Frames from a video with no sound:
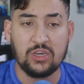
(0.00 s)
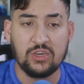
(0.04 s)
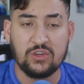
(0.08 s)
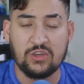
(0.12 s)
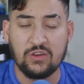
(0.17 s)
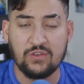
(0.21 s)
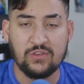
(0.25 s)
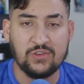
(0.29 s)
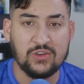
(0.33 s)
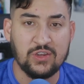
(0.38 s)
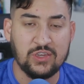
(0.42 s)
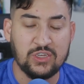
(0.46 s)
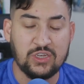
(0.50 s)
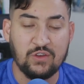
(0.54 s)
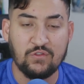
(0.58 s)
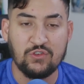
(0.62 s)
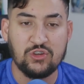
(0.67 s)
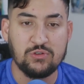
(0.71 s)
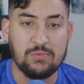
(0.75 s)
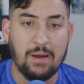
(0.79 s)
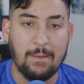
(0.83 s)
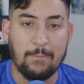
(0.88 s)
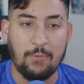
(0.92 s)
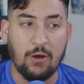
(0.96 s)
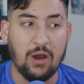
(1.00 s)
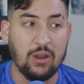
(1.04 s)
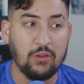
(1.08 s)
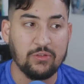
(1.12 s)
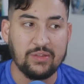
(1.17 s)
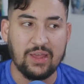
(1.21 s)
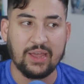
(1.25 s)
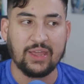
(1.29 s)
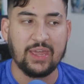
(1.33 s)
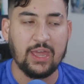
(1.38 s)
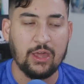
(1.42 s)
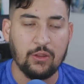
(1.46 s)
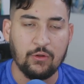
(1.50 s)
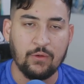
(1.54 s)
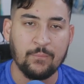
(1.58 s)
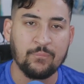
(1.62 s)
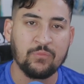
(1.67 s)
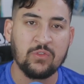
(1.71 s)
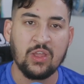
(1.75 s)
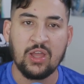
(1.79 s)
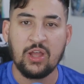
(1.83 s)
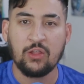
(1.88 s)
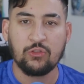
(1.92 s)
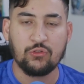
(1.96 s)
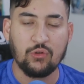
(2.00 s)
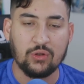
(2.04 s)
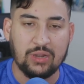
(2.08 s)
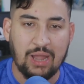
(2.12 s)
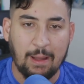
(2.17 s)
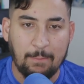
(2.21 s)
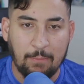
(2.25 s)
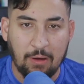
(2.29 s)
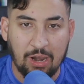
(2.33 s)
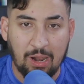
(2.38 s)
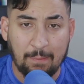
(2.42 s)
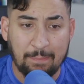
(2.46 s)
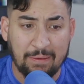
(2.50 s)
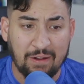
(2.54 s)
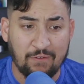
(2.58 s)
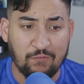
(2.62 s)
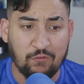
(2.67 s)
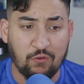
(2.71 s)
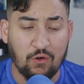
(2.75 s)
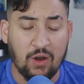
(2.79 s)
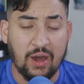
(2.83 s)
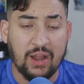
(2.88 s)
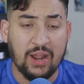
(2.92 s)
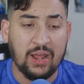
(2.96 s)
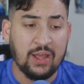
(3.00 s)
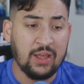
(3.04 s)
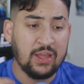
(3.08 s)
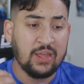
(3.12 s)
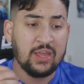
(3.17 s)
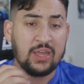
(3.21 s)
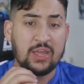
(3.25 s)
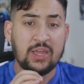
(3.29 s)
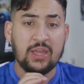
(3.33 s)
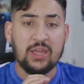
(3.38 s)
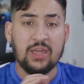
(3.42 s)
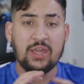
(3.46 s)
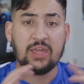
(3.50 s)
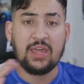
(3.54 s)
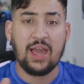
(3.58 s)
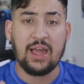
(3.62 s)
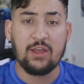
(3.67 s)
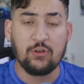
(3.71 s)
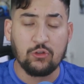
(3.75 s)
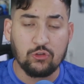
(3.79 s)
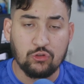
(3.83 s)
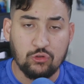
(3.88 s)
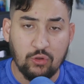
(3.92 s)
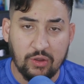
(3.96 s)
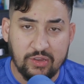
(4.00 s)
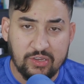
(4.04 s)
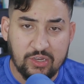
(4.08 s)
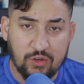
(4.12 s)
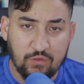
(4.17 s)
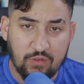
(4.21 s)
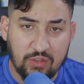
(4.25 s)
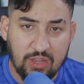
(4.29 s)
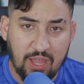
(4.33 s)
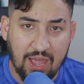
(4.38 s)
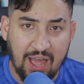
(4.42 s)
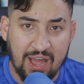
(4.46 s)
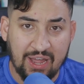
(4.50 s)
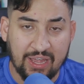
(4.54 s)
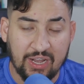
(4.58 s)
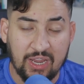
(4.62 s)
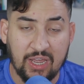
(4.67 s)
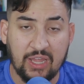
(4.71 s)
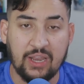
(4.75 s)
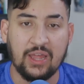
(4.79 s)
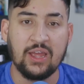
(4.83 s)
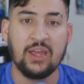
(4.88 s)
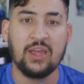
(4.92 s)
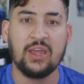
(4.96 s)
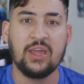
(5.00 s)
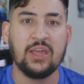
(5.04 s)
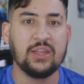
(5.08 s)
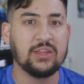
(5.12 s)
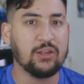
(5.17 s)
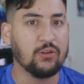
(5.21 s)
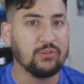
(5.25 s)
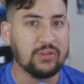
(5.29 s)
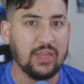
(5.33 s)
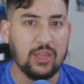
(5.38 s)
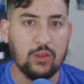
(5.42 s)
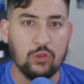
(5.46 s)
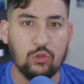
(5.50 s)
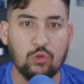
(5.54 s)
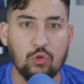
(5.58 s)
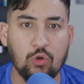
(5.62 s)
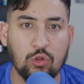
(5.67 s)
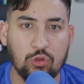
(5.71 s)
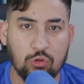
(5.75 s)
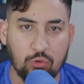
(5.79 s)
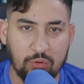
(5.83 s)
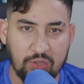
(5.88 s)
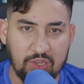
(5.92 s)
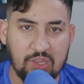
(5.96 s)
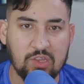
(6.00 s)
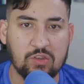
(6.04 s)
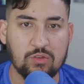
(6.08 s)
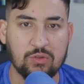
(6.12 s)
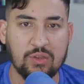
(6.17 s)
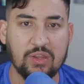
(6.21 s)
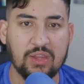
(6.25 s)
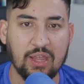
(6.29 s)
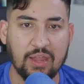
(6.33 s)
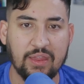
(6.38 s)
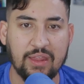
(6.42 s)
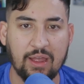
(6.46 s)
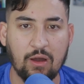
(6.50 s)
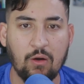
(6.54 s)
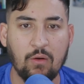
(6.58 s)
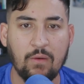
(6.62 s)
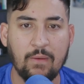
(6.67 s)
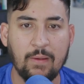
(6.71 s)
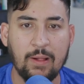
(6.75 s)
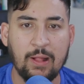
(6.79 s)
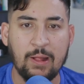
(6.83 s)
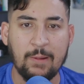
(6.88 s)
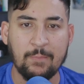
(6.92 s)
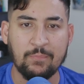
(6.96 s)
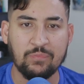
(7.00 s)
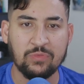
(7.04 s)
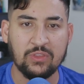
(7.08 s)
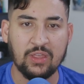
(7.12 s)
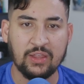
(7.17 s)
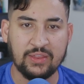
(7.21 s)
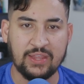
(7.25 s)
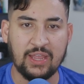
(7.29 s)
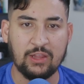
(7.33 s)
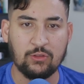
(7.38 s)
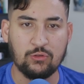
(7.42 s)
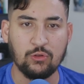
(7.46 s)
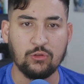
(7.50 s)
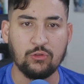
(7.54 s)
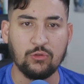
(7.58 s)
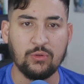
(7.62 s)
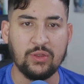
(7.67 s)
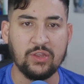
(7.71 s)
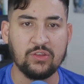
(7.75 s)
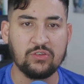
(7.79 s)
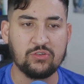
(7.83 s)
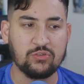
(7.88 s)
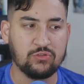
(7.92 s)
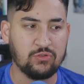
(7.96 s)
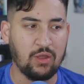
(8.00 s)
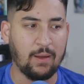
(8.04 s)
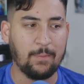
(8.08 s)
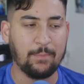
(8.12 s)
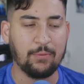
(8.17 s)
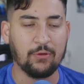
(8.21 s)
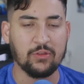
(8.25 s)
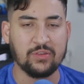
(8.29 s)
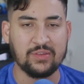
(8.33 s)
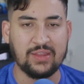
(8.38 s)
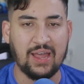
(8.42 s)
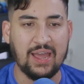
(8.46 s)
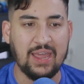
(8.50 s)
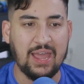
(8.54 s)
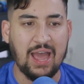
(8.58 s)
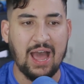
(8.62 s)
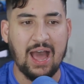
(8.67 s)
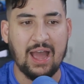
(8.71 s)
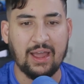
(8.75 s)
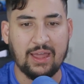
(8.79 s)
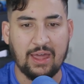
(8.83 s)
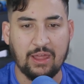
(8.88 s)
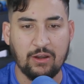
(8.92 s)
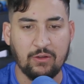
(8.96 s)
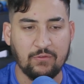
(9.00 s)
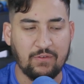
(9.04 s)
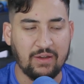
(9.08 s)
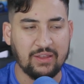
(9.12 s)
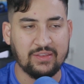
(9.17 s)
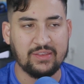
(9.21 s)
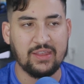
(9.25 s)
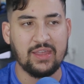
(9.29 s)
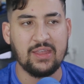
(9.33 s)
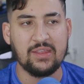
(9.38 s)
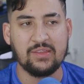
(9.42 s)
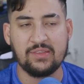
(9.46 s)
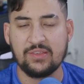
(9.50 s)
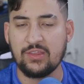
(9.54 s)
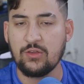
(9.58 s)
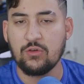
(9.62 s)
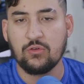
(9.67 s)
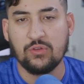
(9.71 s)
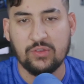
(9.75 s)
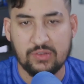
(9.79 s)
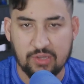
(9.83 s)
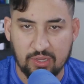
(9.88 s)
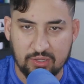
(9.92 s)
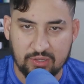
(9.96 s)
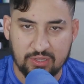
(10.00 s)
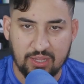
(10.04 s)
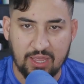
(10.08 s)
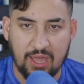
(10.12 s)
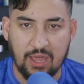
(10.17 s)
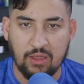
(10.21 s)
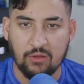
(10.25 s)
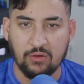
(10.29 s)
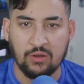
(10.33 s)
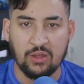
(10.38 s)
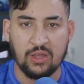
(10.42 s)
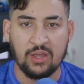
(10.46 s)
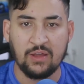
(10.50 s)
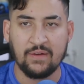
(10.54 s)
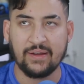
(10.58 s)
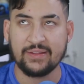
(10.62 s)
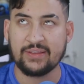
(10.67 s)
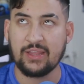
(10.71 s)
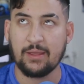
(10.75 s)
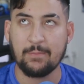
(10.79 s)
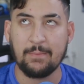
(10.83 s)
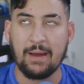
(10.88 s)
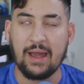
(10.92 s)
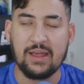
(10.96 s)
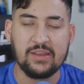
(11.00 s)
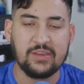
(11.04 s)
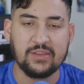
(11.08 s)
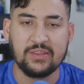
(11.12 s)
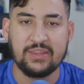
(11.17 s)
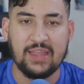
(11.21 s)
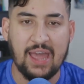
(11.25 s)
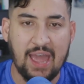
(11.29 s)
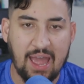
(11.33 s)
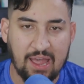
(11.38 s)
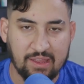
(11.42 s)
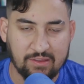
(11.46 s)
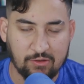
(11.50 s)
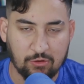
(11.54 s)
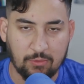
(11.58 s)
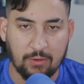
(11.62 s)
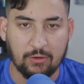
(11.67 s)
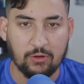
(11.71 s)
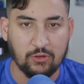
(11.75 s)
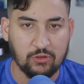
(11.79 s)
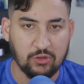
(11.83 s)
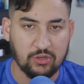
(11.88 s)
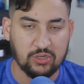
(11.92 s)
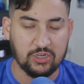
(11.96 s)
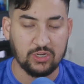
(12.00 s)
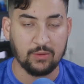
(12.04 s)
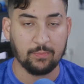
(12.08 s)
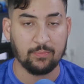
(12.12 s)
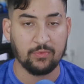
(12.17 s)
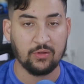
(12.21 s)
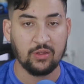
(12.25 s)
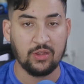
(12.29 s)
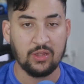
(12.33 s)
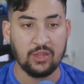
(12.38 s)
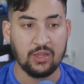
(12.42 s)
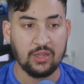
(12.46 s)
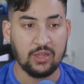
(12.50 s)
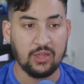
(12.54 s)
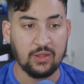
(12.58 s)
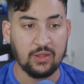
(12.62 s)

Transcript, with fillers: de, de, dividir uma bola e o zagueiro tocar a bola para fora. E aí os dois dividem a grana. Então tem tudo isso, entendeu? Tem tudo isso de tu apostar em, ah, cara, vai ter cinco escanteios Vai ter mais de 10, alguma coisa do tipo.